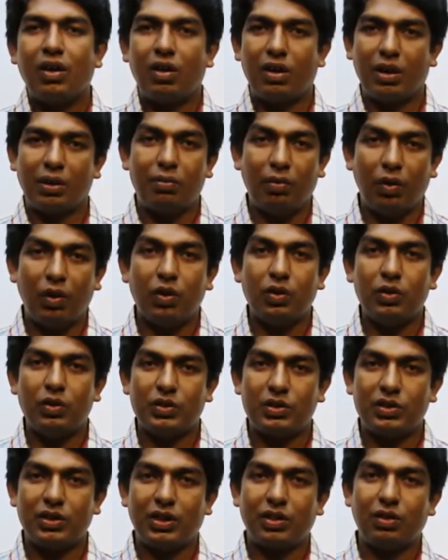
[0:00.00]
অনেক বড়
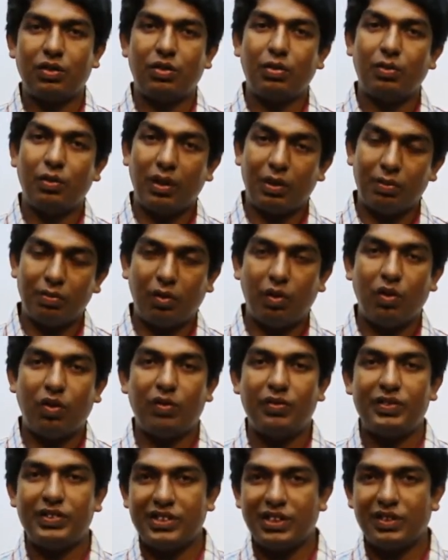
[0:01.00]
হয়েছে এখন তুমি অনেক বড়
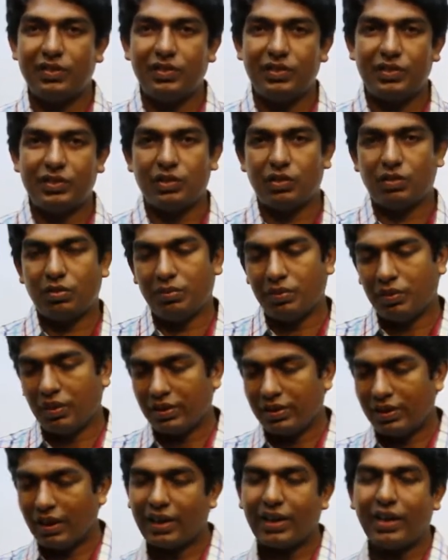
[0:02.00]
অফিসার হয়েছে তুমি
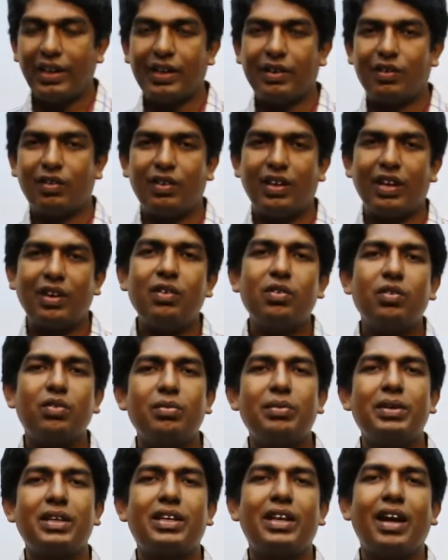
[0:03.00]
অনেক টাকা আয় করো এখন
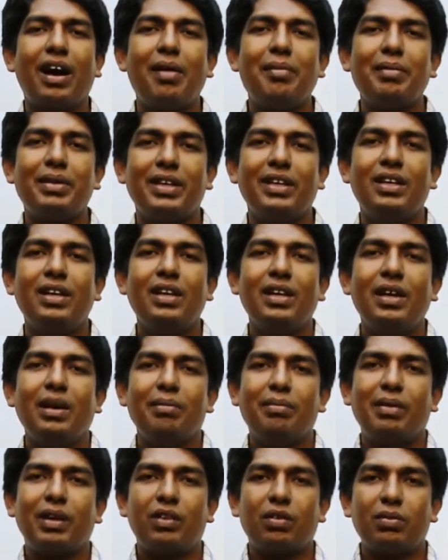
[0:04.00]
তুমি গ্রামে
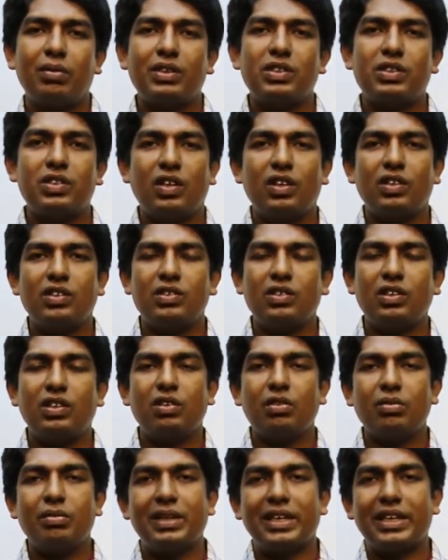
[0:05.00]
বা তোমার চরাঞ্চলে
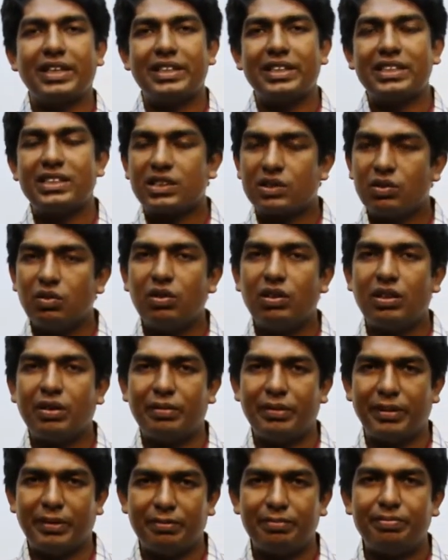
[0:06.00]
তুমি একটি স্কুল
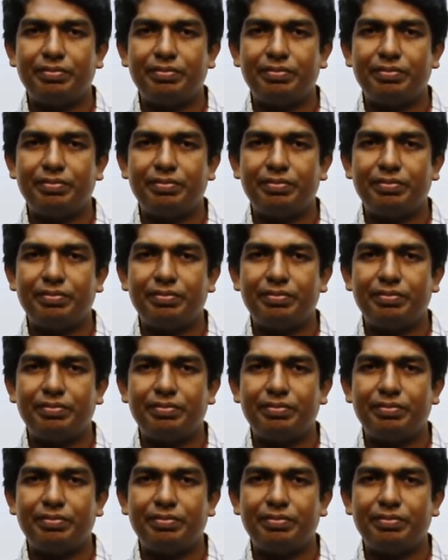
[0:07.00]
দিবে